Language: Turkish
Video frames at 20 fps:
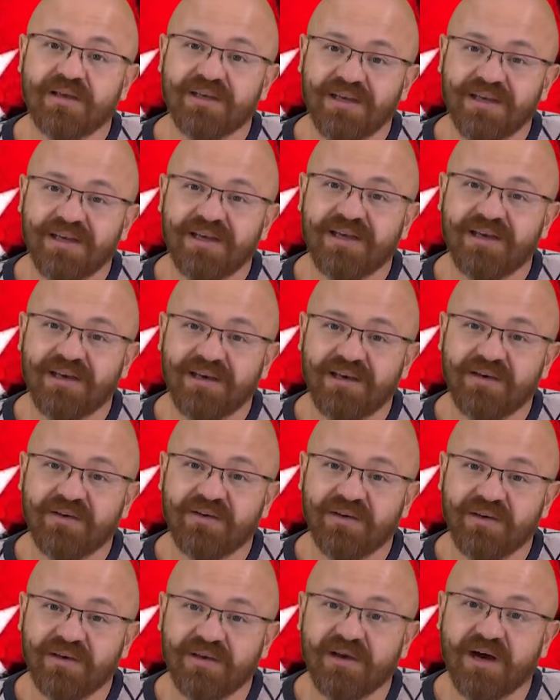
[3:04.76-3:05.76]

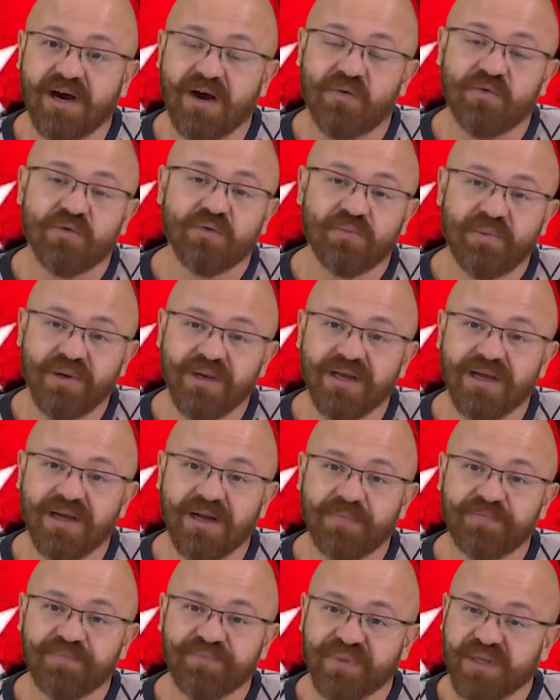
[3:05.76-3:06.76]
e,
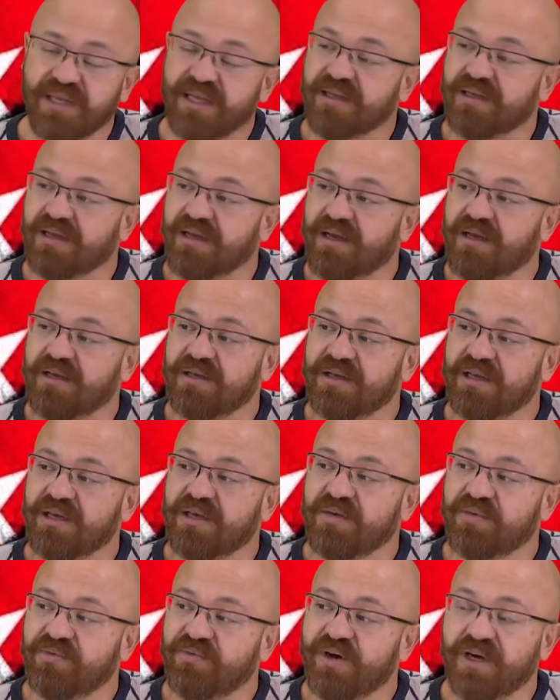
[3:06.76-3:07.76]
Avrupa'ya ya da
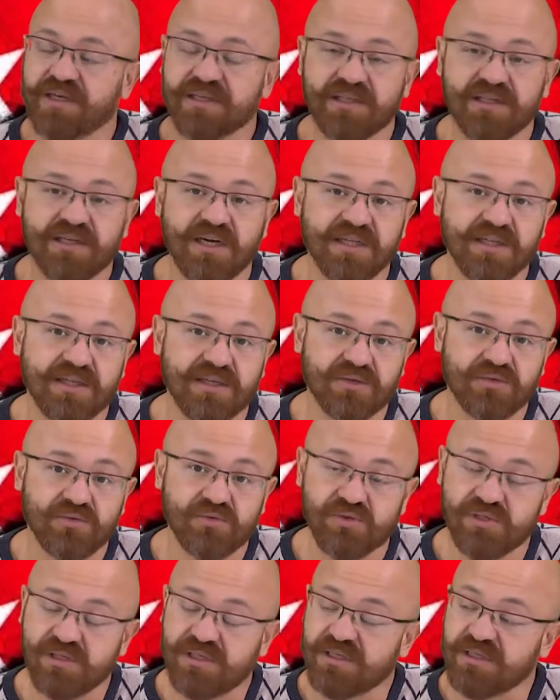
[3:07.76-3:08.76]
e, farklı kaynaklar
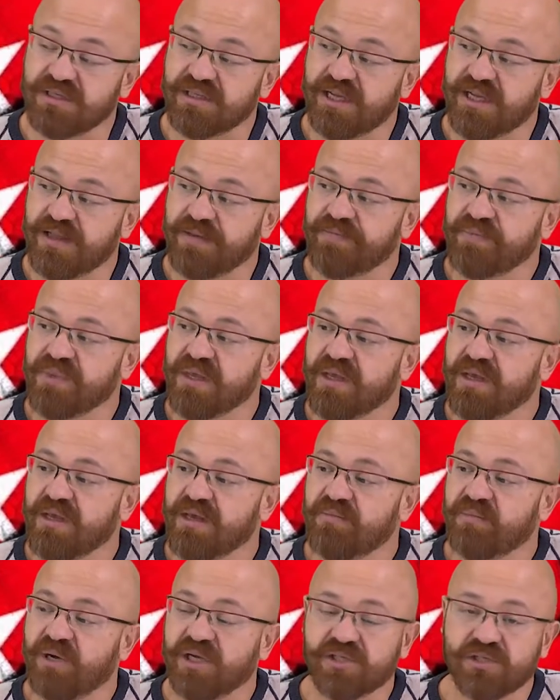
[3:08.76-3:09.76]
üzerinden
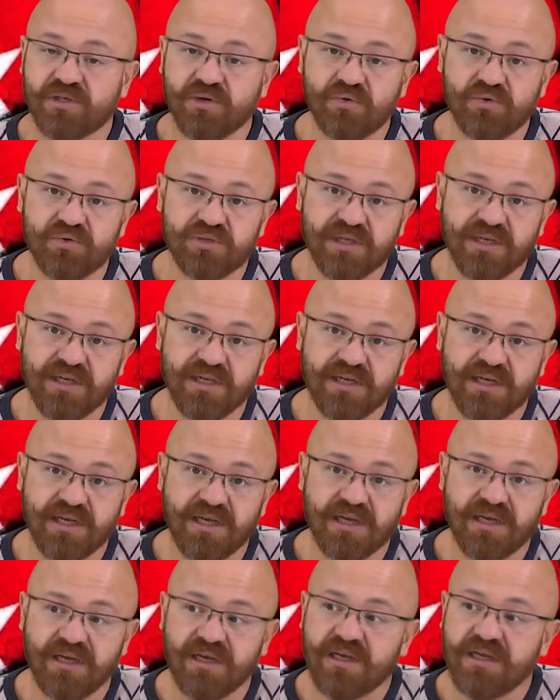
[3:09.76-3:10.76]
başka
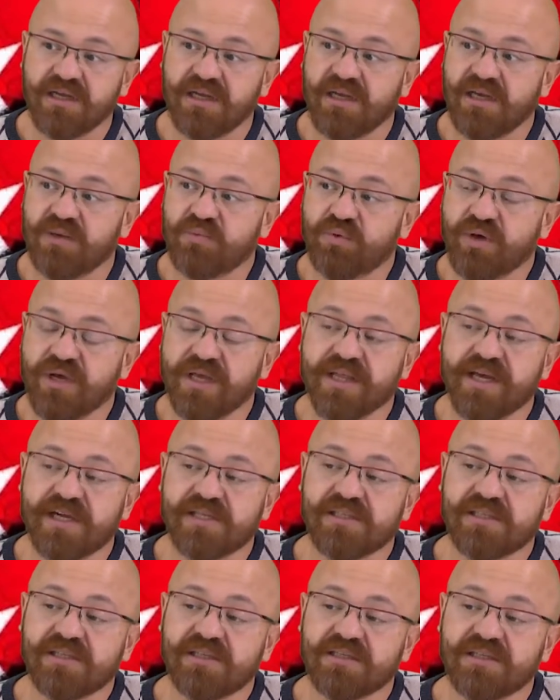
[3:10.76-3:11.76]
ülkelere e, bu
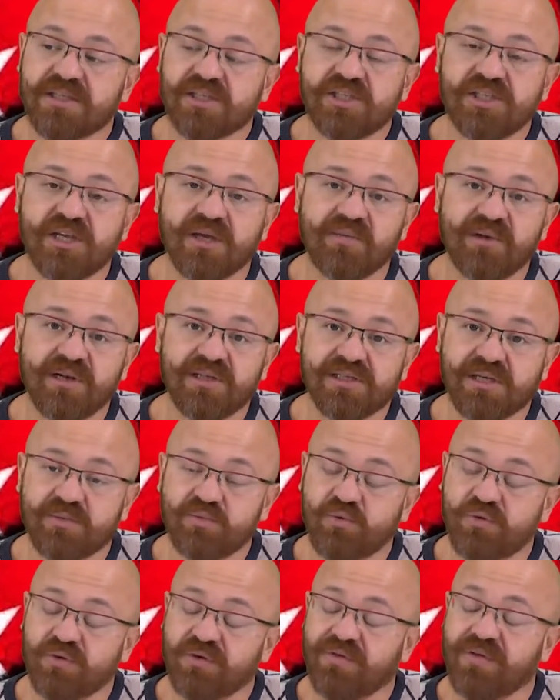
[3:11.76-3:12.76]
enerjileri
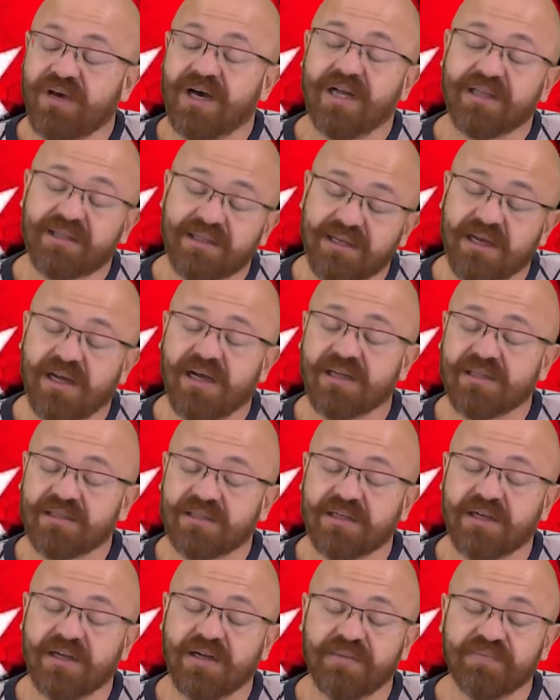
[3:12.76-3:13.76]
taşıyabilecek bir ülke. Ve hatta
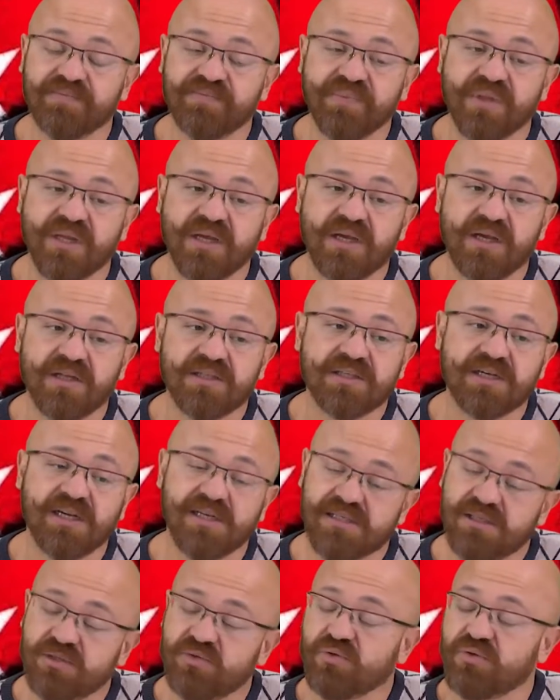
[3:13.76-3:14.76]
hatta e,
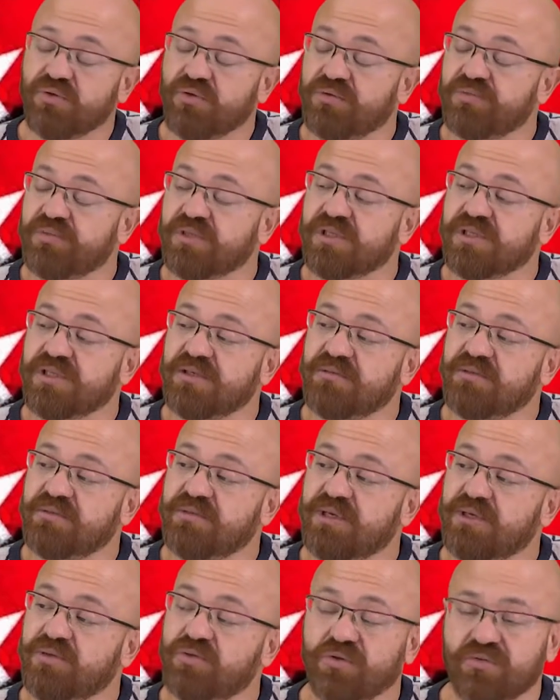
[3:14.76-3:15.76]
transit yolu olması
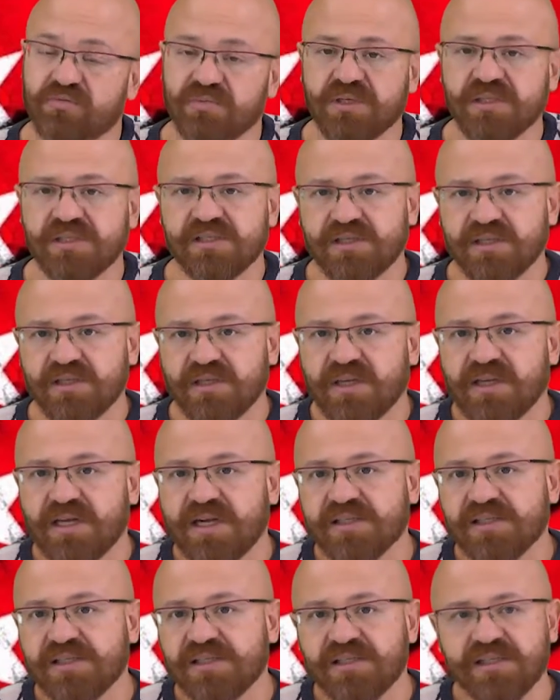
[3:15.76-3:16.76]
sebebiyle Türkmenistan'ın
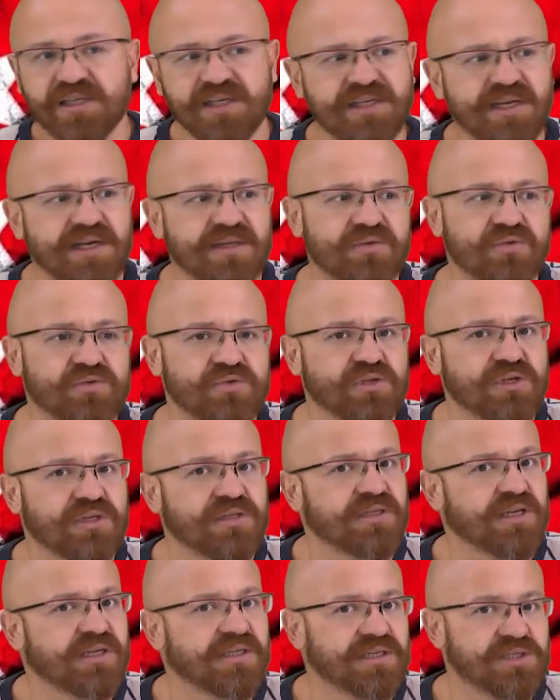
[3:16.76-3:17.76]
enerjisini de kendi
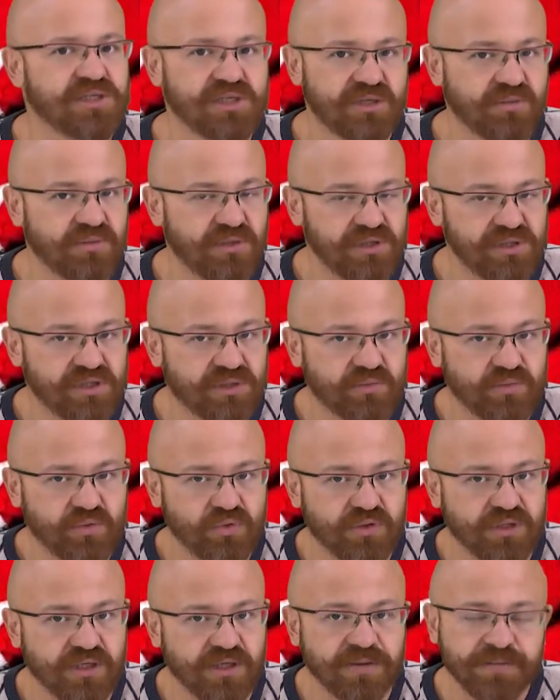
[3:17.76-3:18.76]
üzerinden geçirebilecek bir
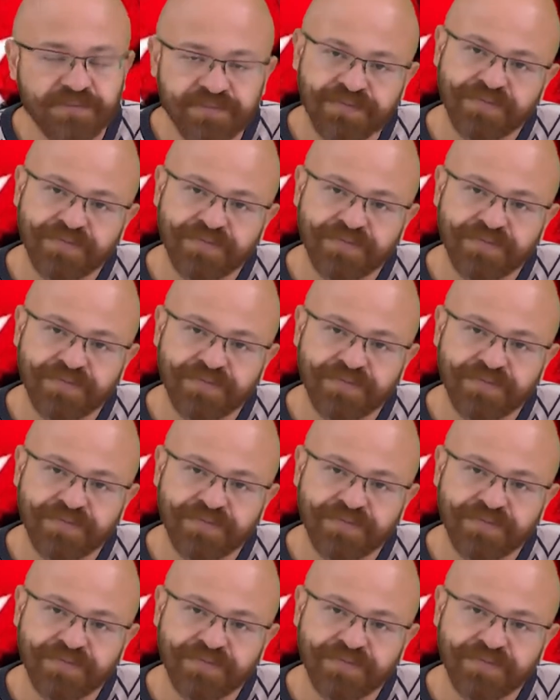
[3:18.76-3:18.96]
ülke.